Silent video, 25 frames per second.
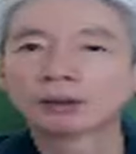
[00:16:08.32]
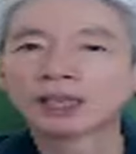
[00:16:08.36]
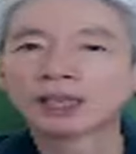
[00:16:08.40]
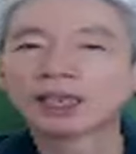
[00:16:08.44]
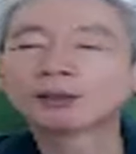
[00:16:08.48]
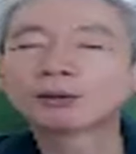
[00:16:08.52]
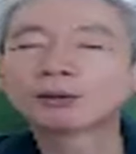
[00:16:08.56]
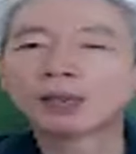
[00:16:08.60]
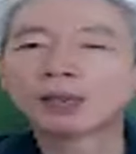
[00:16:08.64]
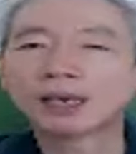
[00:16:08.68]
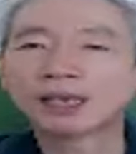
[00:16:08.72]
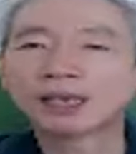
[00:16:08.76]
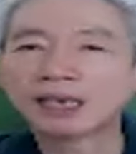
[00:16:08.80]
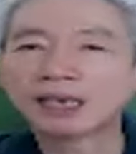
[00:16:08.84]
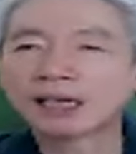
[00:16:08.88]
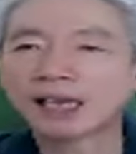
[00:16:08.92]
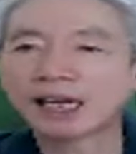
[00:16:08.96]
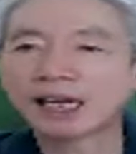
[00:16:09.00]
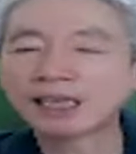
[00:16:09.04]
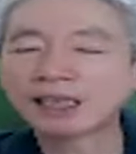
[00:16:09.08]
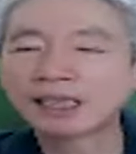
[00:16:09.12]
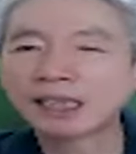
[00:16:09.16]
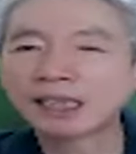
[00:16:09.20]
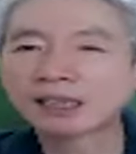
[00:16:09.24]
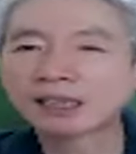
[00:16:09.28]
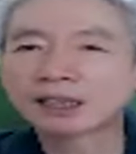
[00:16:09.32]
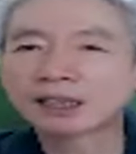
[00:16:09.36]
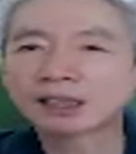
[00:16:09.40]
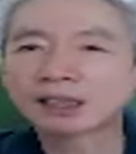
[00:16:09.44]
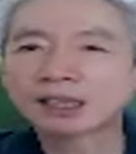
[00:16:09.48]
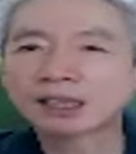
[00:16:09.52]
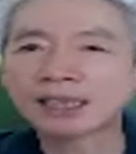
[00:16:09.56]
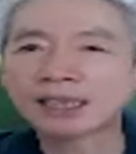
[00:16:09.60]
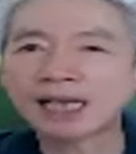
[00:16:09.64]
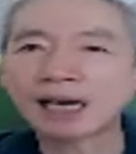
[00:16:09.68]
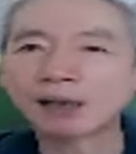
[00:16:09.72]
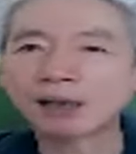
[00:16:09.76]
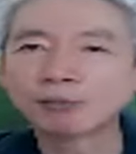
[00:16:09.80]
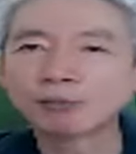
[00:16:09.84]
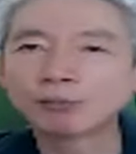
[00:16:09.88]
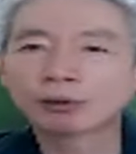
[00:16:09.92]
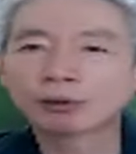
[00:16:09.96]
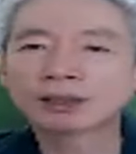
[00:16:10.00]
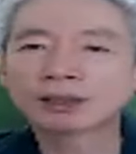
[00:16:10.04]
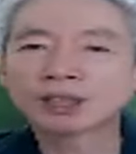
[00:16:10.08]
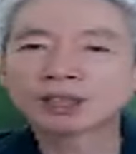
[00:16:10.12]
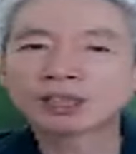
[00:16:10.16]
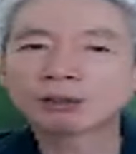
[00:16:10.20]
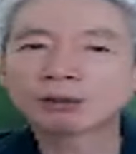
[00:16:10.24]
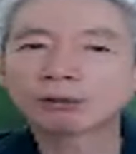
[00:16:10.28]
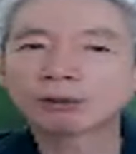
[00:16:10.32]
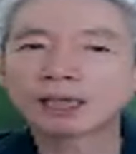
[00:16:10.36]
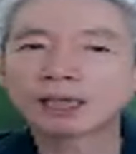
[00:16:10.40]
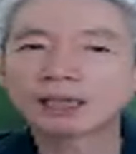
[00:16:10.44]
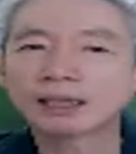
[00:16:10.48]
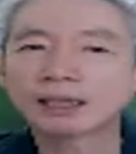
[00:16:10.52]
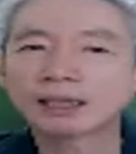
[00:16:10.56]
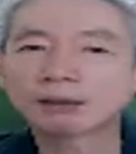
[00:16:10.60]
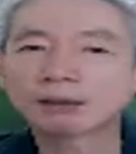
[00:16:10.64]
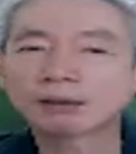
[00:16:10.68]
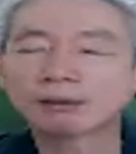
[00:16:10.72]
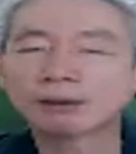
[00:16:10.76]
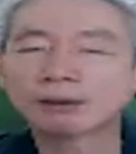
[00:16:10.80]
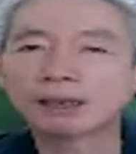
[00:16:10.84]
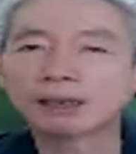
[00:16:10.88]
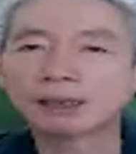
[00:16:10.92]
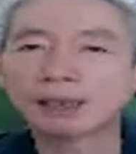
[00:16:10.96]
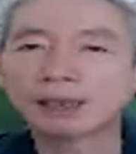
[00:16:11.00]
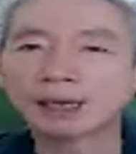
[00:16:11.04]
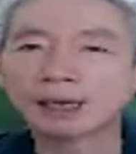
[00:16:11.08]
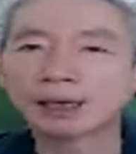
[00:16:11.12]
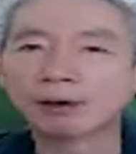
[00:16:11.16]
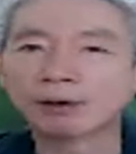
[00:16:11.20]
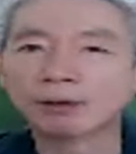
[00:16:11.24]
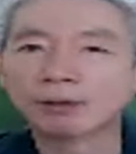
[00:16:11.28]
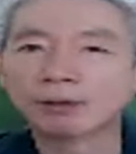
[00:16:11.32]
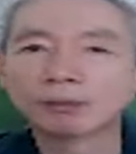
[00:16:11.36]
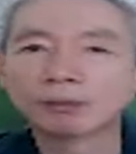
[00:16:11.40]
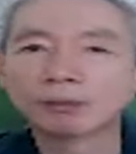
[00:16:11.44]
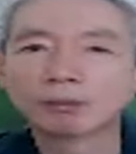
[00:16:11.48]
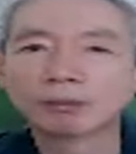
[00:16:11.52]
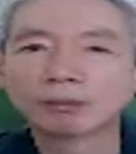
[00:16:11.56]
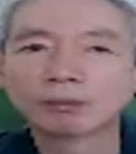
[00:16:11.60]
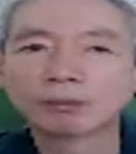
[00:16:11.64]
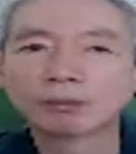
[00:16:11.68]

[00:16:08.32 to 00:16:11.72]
얘도 얘는 ADHD 약물 치료까지 했던 애인데요.